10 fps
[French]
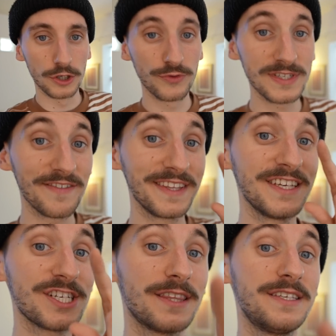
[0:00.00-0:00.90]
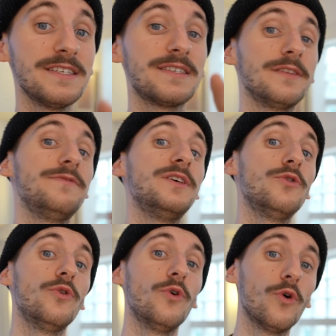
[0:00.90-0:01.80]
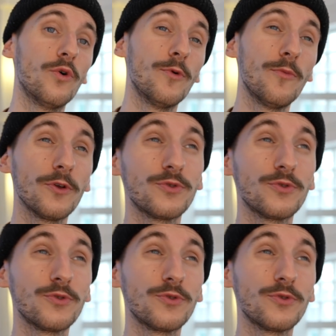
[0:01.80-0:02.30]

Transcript: Je vous avais déjà teasé cette vidéo au moment